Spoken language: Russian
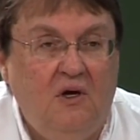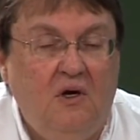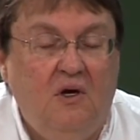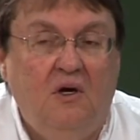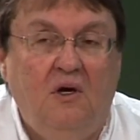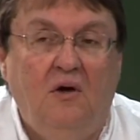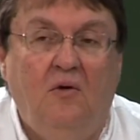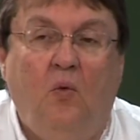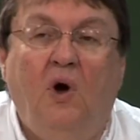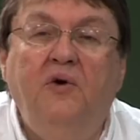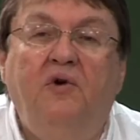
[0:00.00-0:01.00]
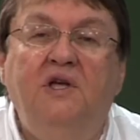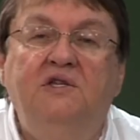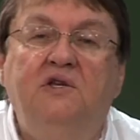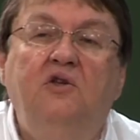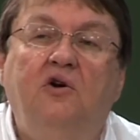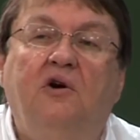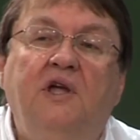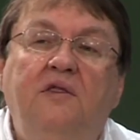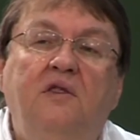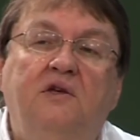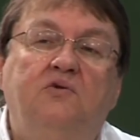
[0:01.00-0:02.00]
я должен более
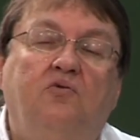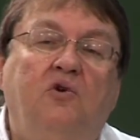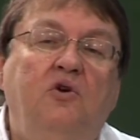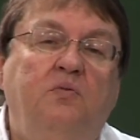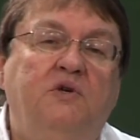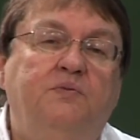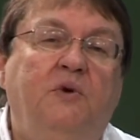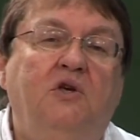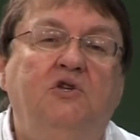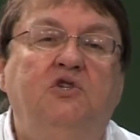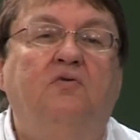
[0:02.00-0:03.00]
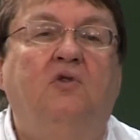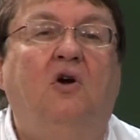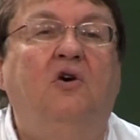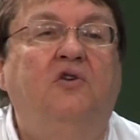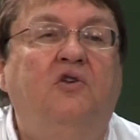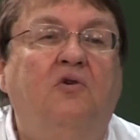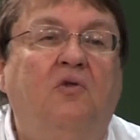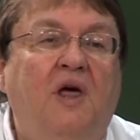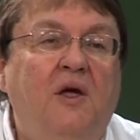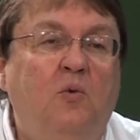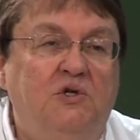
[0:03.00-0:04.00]
внимательно, более пристально к этому
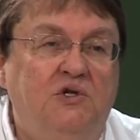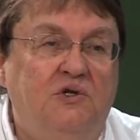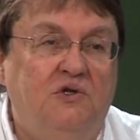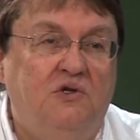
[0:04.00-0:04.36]
присмотреться и